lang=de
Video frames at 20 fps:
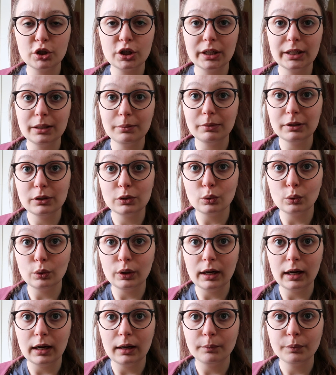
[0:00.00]
bestrichen mit so
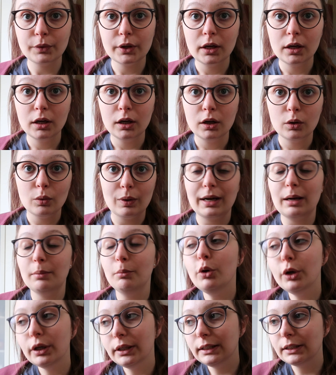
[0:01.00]
einer
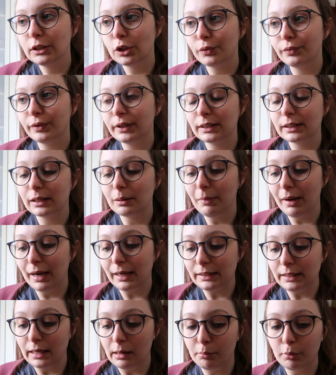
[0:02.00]
Guacamole, die ich noch fix
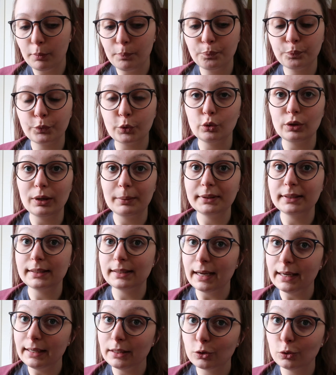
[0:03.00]
gemacht habe. Und habe ich
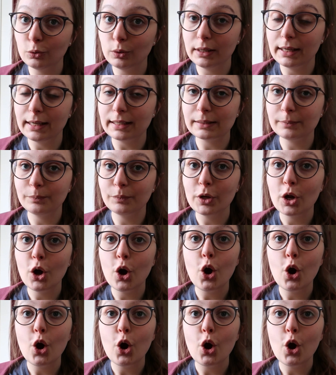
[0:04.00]
das Ei dazu gegessen